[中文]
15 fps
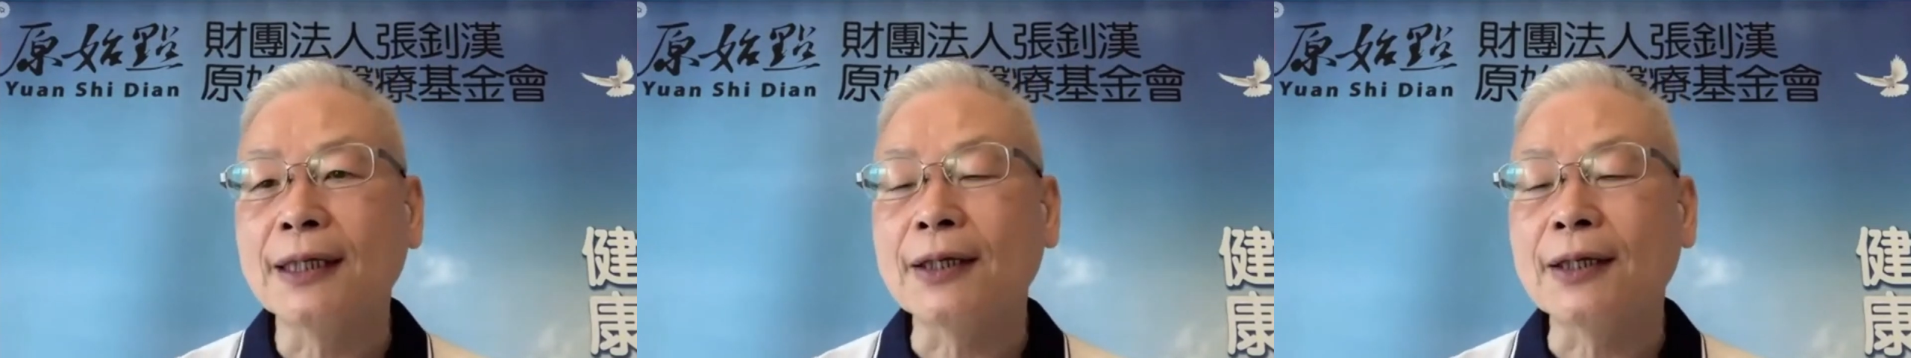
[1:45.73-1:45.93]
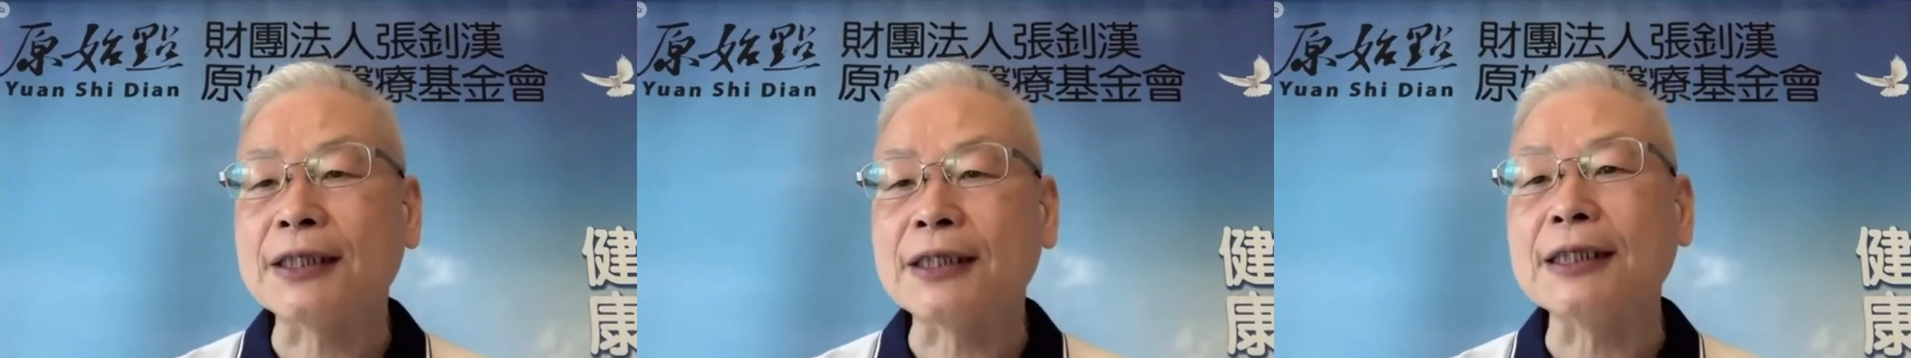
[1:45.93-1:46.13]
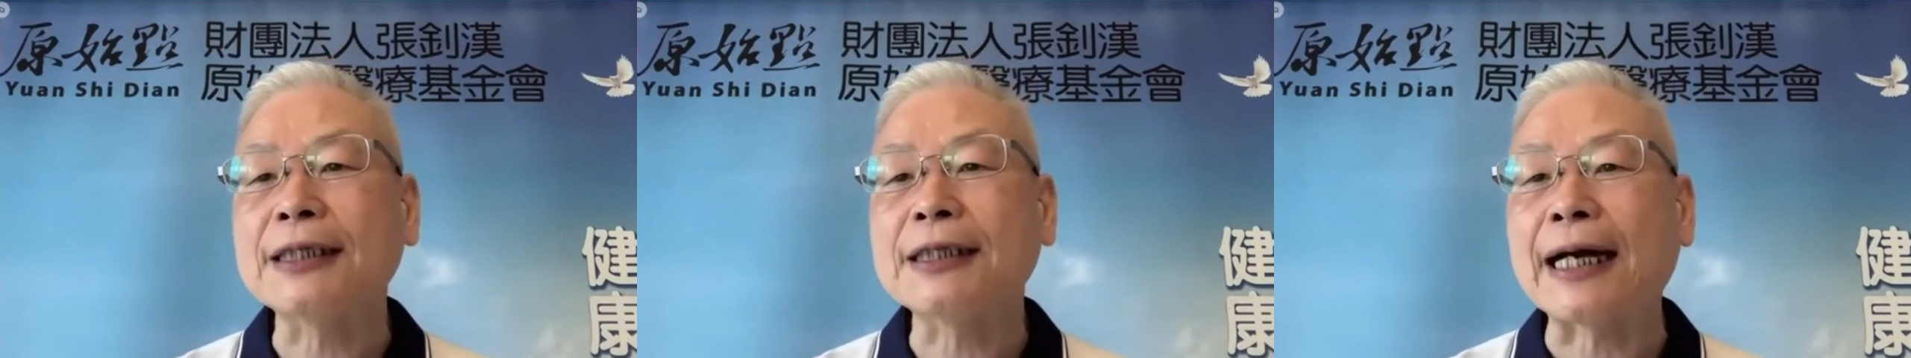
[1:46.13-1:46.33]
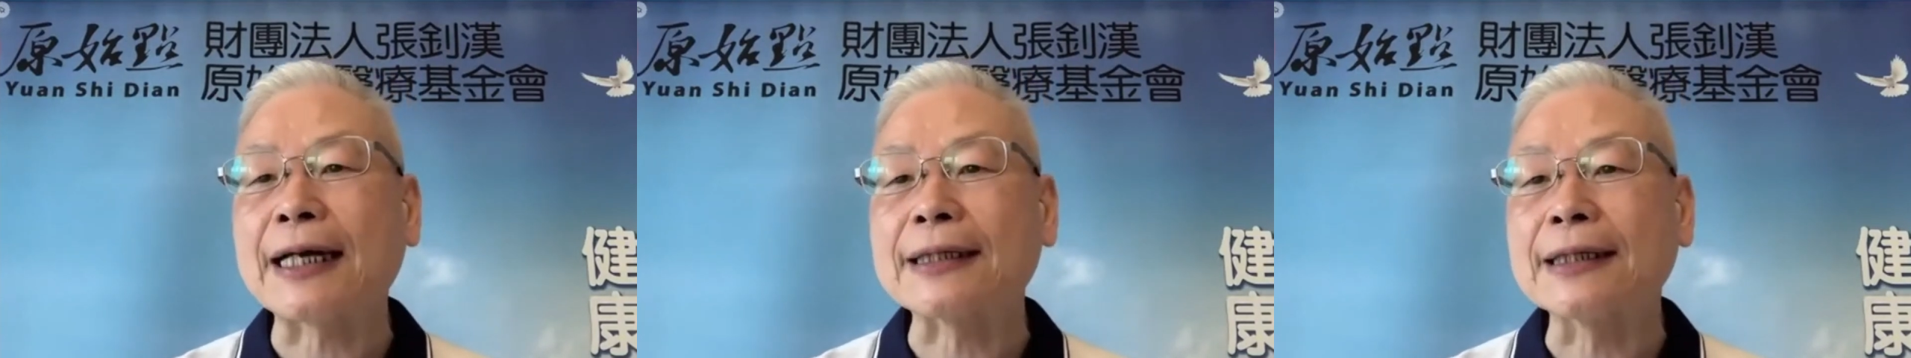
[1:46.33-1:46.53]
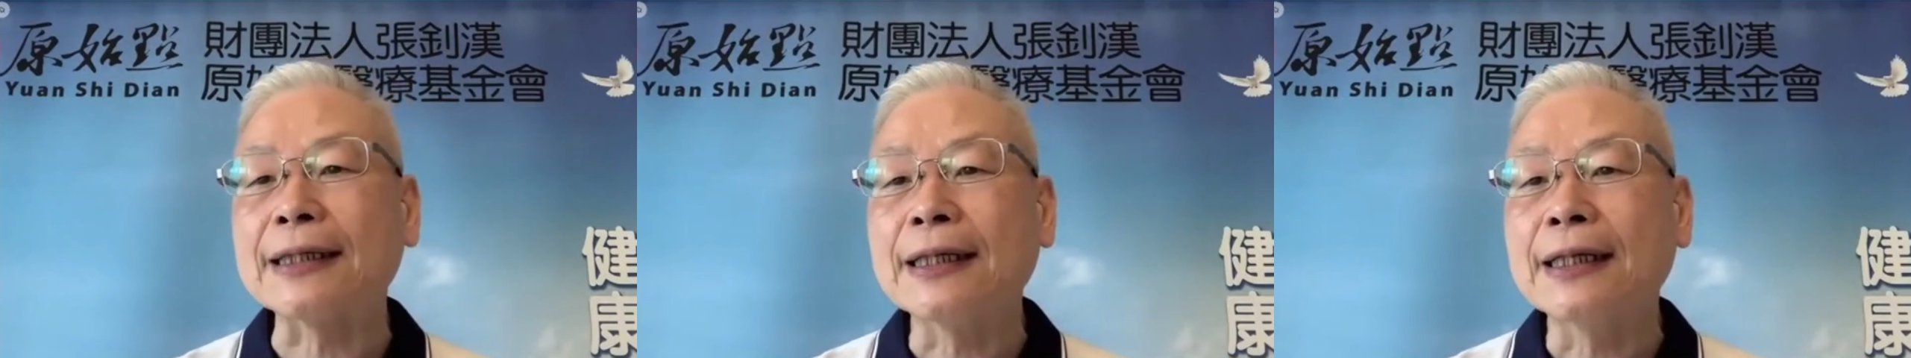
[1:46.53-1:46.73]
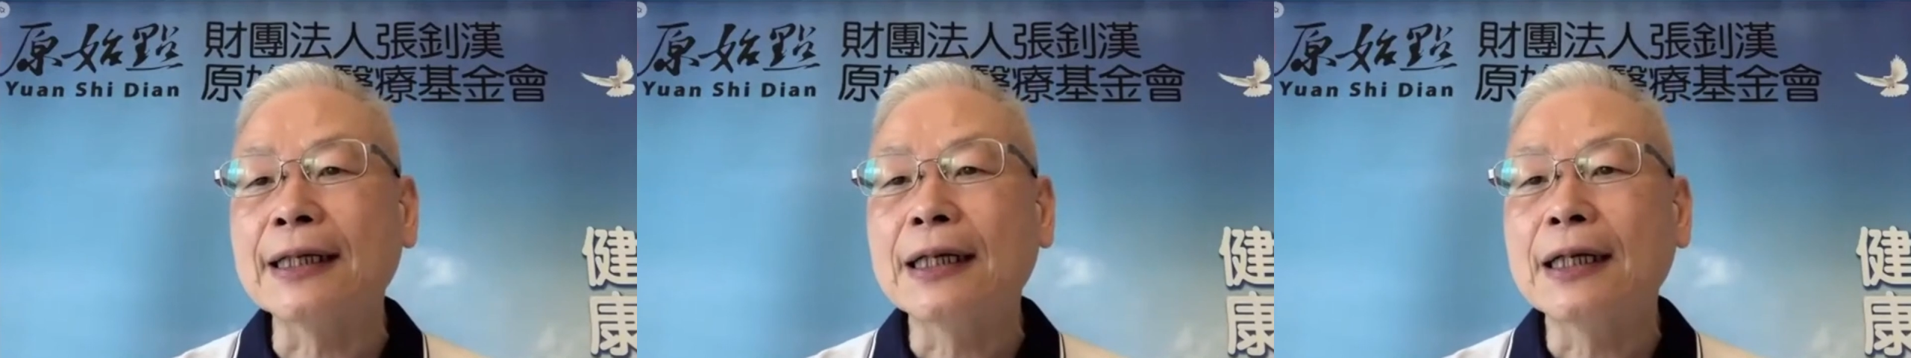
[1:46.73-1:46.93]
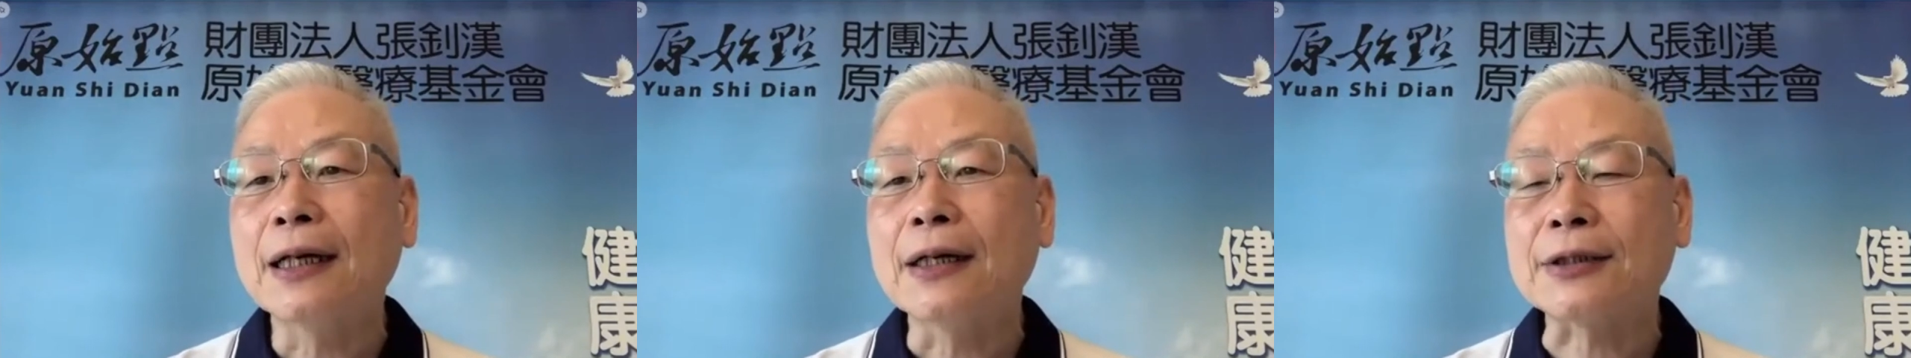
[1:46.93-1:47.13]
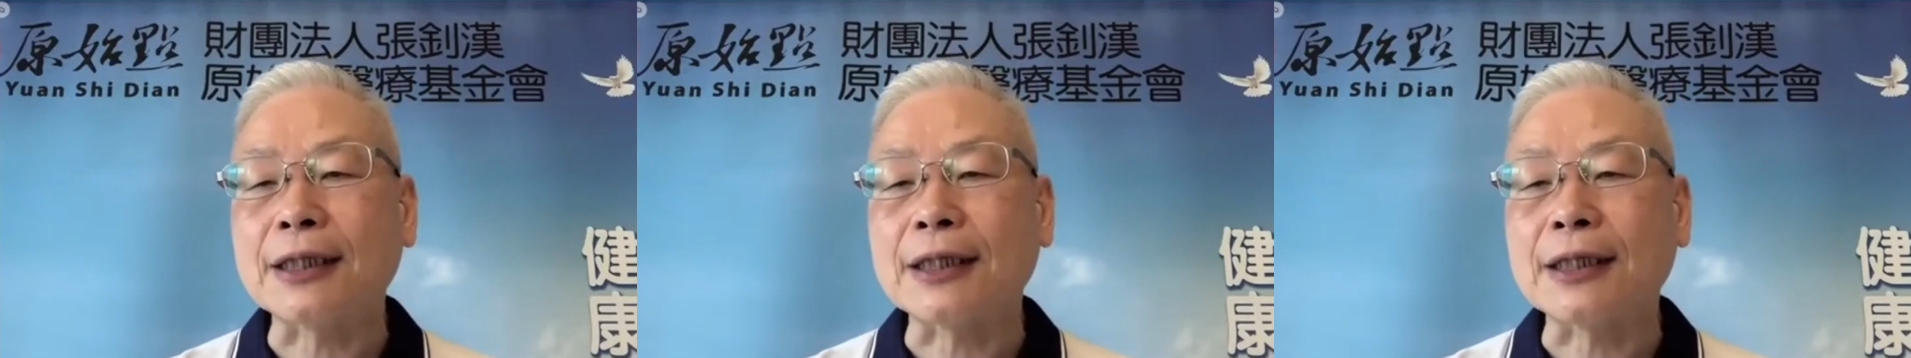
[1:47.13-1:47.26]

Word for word: 啊，激荡啊。